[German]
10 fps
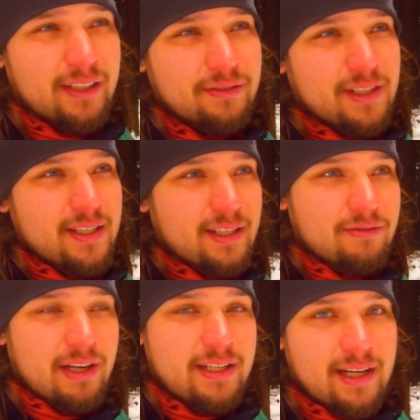hilft das nicht,
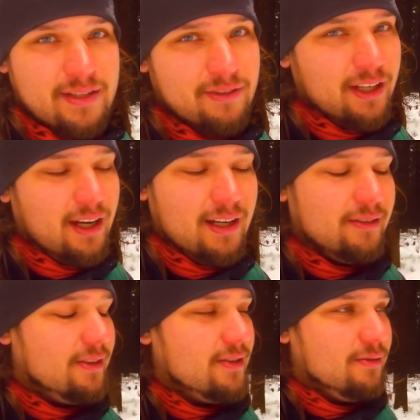vielleicht ein, zwei Grad
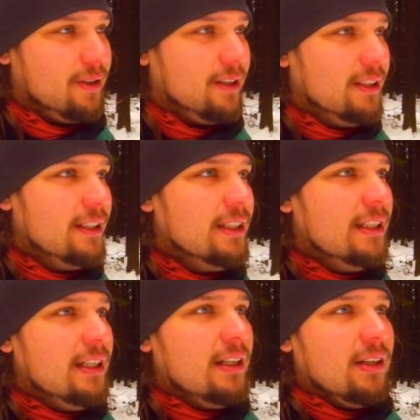oder so, ja.
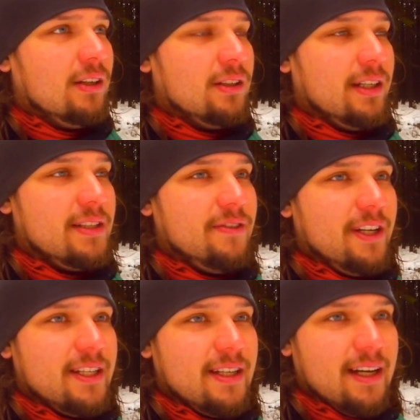Und jetzt
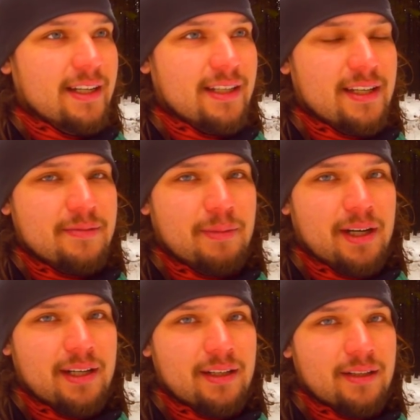werde ich gleich
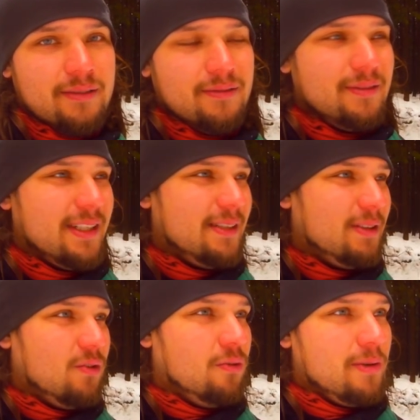erstmal,
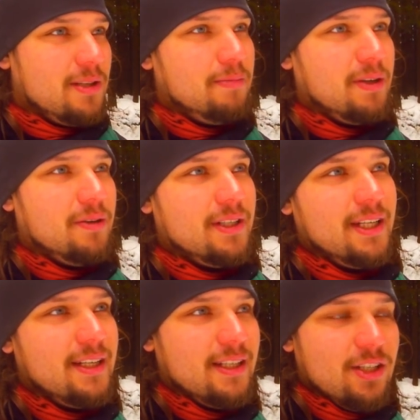oberste
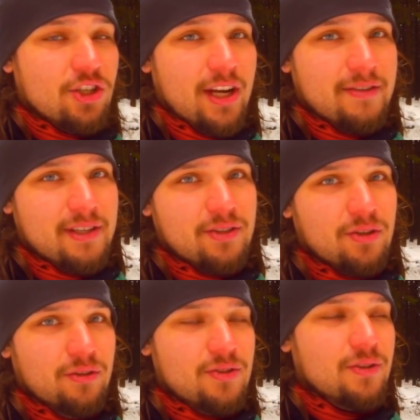Priorität hat, den Schlafsack
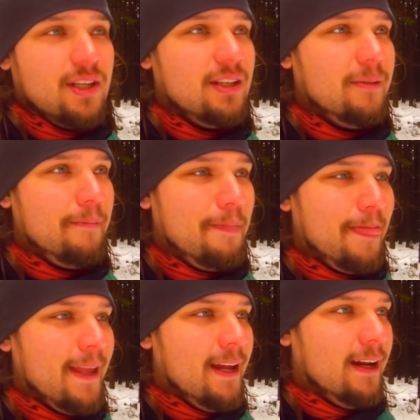trocken zu kriegen.
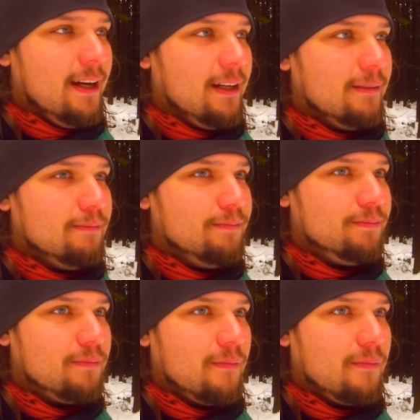Ähm,